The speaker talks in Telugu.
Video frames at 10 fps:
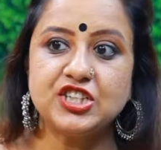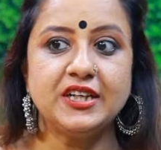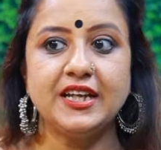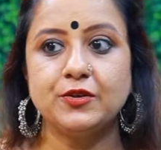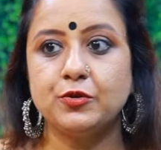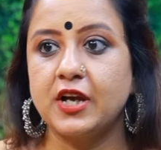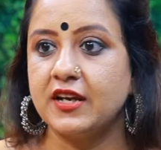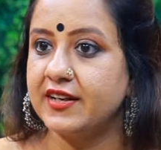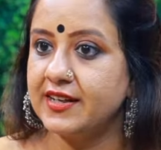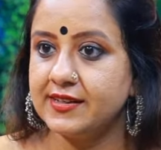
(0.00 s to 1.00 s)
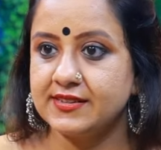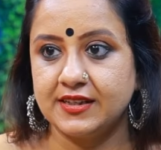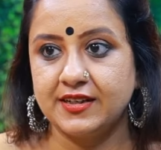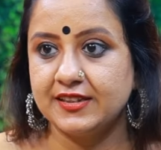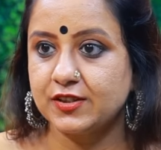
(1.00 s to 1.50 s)
నుంచి నేను కన్నడ
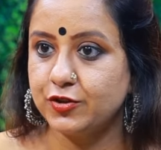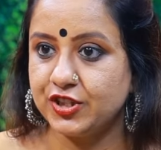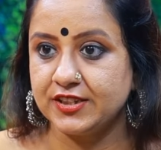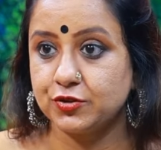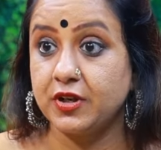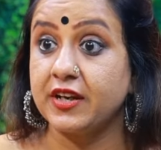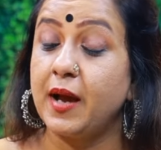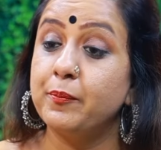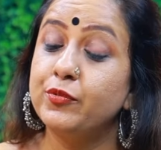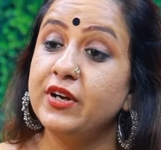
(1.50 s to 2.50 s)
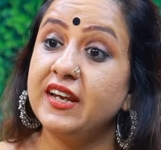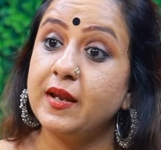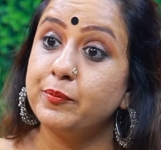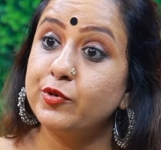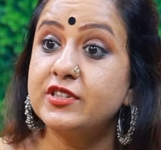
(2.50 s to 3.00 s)
సీరియల్స్ లో చేస్తున్నాను అప్పుడు నేను
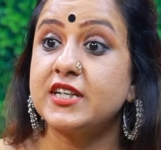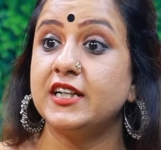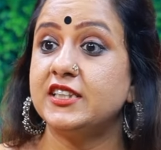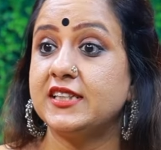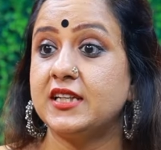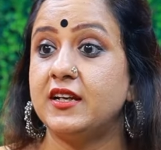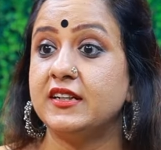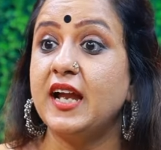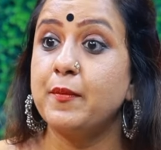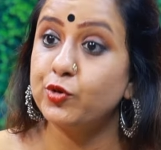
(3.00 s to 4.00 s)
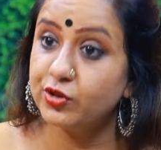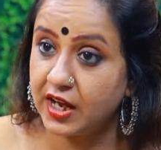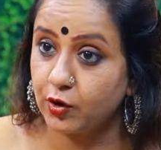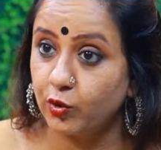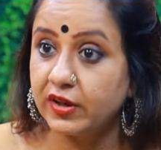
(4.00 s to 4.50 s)
ఎప్పుడు స్టార్ట్ చేశానంటే అప్పుడు
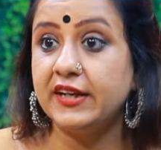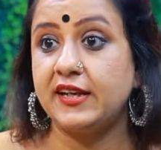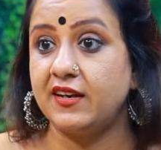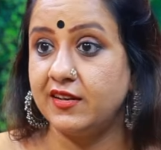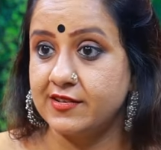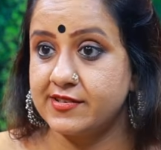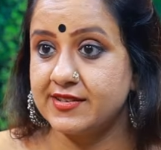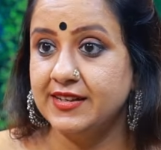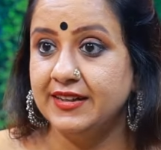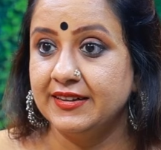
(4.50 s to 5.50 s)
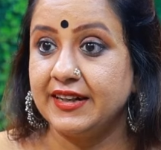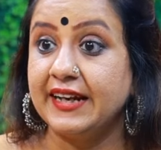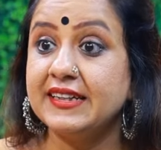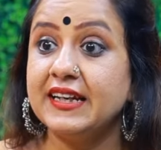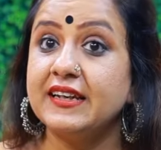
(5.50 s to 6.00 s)
నాకు ఓన్లీ టెన్ ఇయర్స్
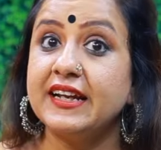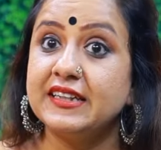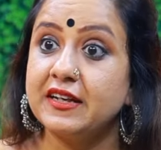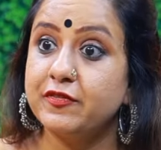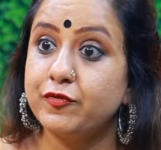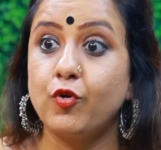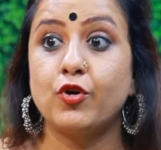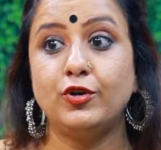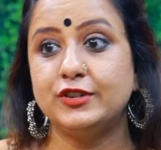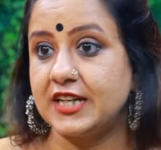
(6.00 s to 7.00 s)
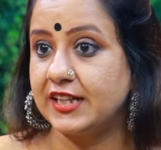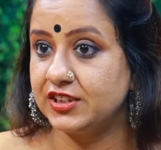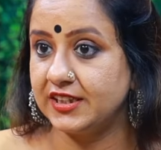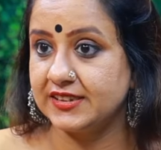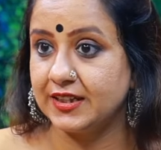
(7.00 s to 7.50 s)
నైన్టీన్ నైన్టీ లో స్టార్ట్
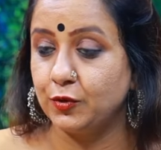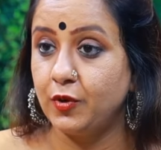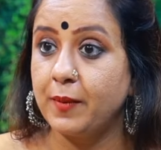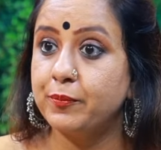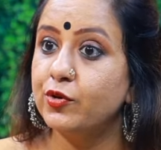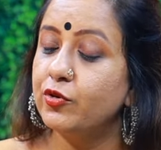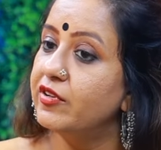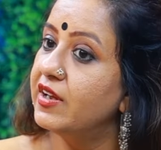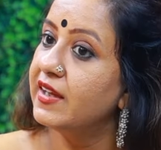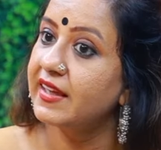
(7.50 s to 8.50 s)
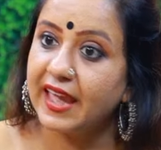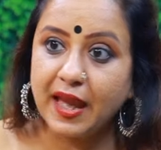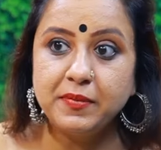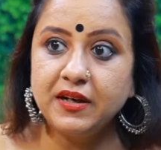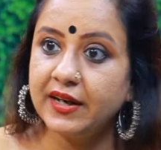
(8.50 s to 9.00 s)
చేశాను hmm. అప్పుడు
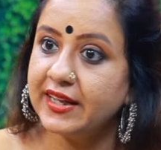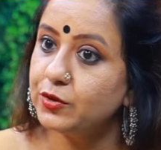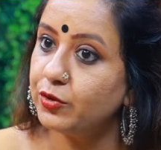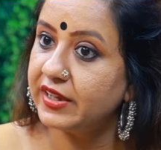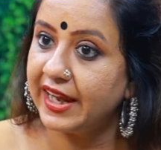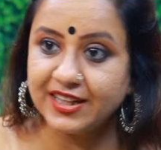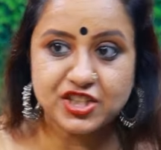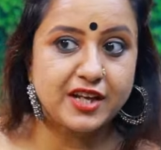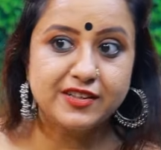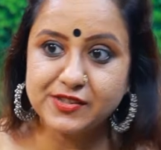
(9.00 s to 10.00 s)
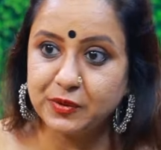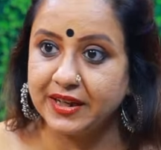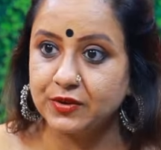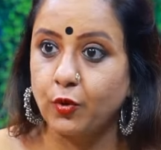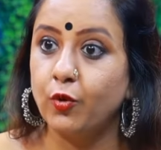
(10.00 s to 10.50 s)
కేబుల్ లేదు ఏ ఛానల్స్
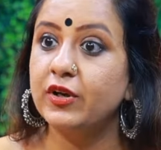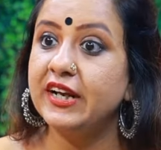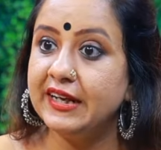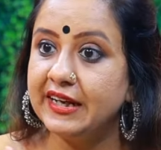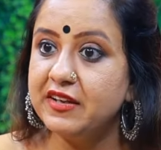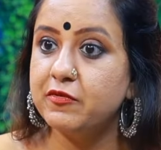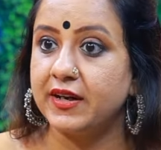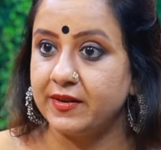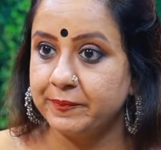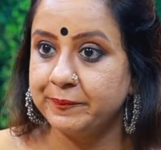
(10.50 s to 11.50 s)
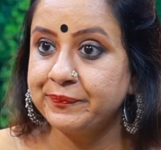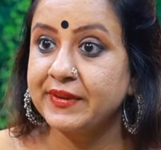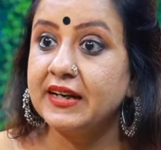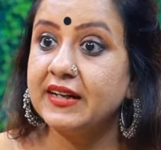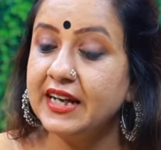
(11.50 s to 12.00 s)
లేదు ఓన్లీ డిడి వన్
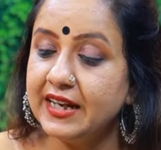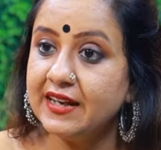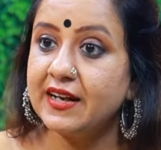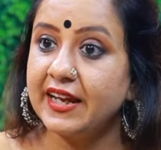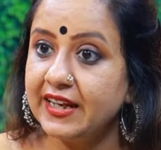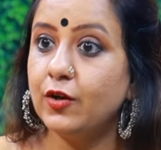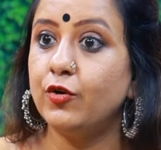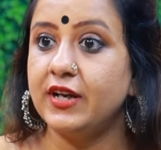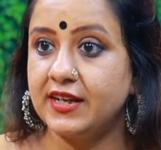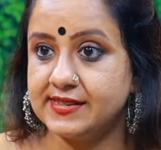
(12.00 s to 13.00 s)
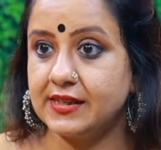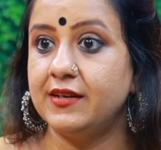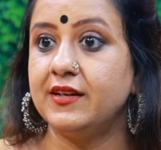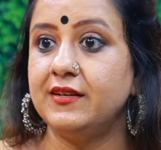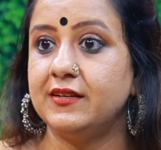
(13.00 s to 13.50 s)
డిడి నైన్ లో నా
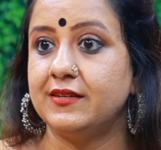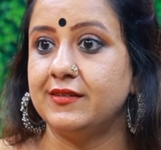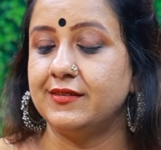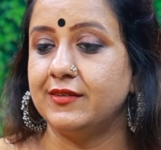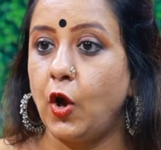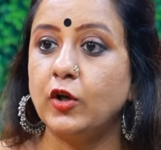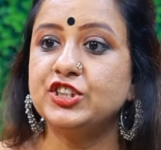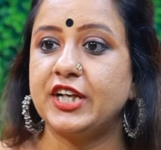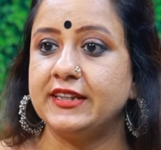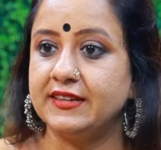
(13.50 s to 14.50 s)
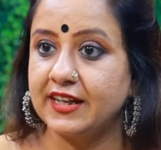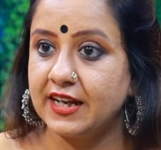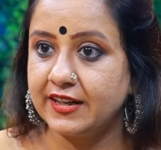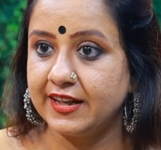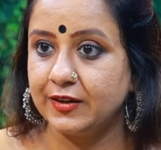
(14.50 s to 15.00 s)
సీరియల్ లాంచ్ uh, అయింది
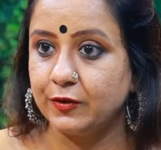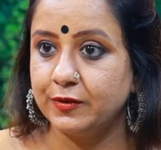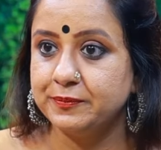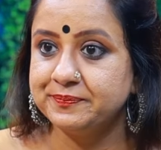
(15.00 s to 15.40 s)
కన్నడలో